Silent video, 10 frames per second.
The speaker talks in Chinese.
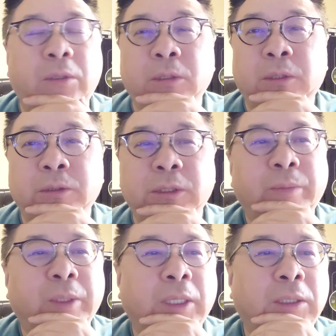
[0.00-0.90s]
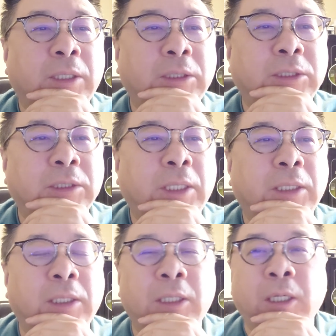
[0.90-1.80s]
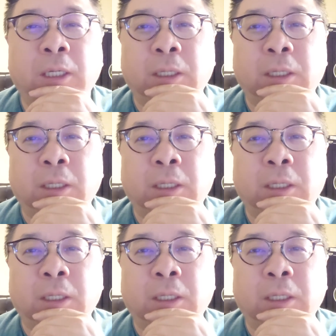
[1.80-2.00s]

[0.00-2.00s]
五 投资移民，但是现在呢。